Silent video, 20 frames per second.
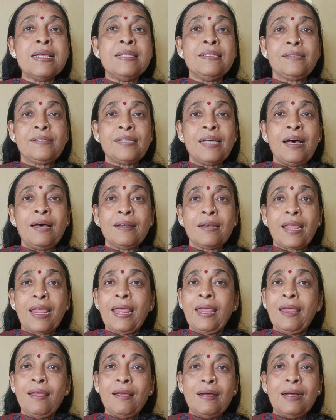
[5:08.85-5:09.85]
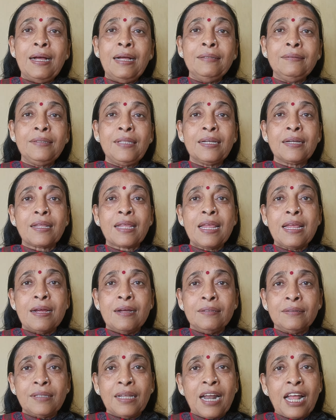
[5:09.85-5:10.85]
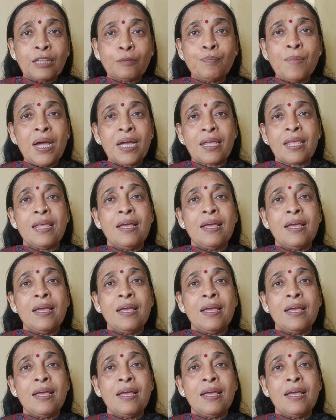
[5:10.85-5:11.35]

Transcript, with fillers: इंसान के अंदर की अंतरात्मा